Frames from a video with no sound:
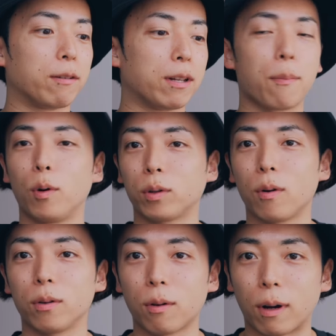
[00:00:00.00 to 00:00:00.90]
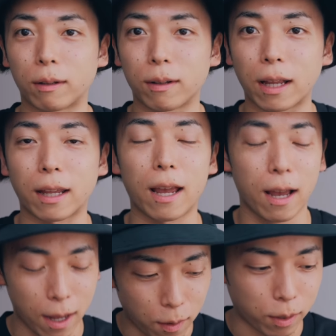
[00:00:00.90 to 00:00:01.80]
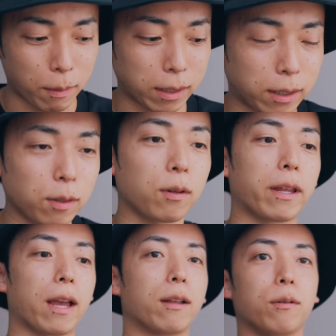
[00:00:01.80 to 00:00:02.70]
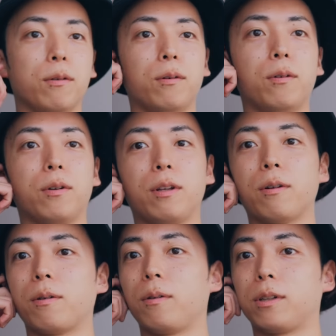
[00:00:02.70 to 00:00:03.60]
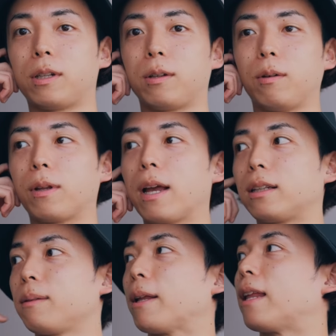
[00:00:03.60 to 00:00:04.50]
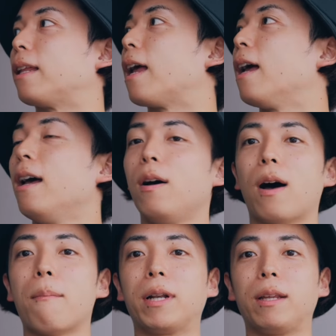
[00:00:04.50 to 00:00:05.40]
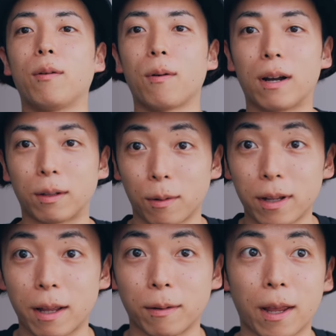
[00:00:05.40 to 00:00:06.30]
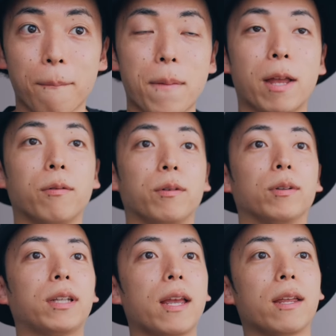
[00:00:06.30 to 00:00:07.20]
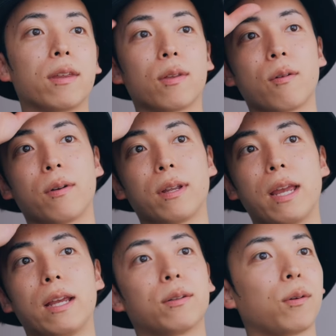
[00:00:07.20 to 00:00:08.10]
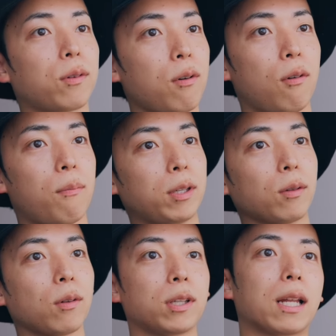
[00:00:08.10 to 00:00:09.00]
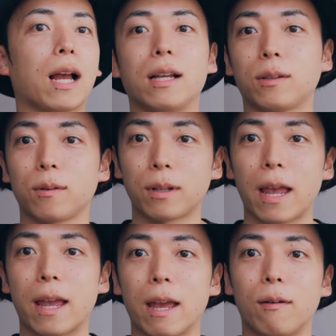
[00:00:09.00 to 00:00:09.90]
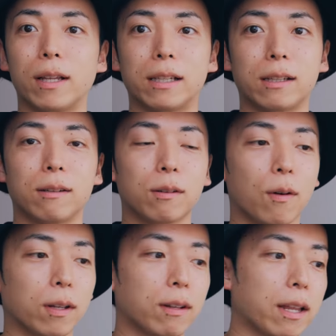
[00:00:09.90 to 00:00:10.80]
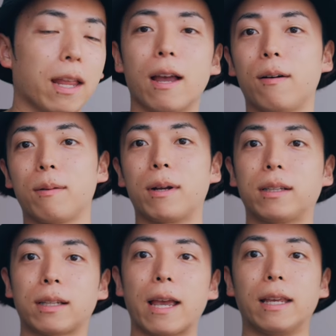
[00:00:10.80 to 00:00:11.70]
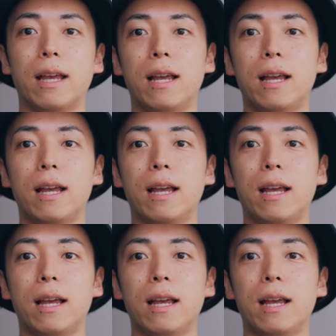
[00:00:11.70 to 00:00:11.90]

うレポート動画となっております。ちょっとね、あの、いろいろ予定が詰まっていて、あんまり動画が撮れないので、あの、予選の映像と、まあ、ちょっとした感想をね、えお話しする動画となっております。はい。